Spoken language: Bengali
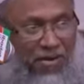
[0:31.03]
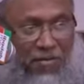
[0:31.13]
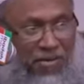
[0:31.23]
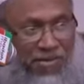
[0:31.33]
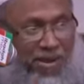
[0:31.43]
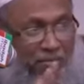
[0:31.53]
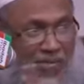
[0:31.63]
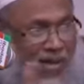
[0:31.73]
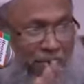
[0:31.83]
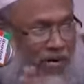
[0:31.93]
এরকম কিছু নাম
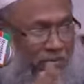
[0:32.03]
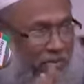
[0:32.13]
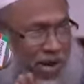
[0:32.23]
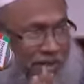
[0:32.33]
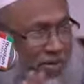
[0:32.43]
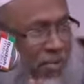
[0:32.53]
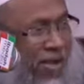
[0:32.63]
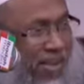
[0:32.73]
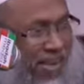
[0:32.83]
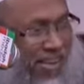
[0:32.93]
তারা আমরা কোনো হাদিসে
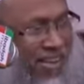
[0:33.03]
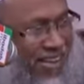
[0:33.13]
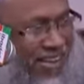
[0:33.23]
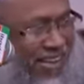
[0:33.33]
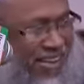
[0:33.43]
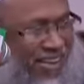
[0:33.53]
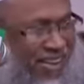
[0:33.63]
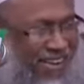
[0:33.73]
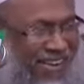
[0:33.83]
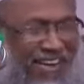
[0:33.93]
পাইনি
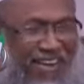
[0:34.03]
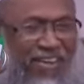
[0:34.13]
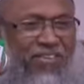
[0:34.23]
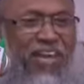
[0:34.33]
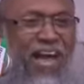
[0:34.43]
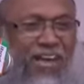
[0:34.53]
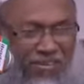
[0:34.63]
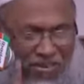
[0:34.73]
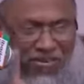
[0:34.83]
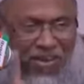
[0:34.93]
কিন্তু
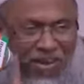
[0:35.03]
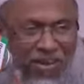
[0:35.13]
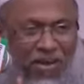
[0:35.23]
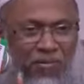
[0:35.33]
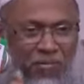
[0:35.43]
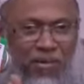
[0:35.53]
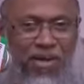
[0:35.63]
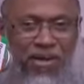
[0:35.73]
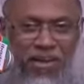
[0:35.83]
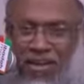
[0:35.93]
একজন
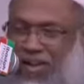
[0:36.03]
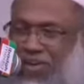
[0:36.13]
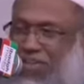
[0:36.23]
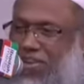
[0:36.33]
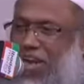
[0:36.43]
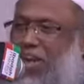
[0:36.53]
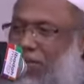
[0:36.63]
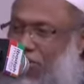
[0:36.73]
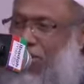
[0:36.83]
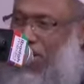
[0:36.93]
বনি
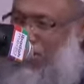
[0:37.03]
ইসরায়েলের লোক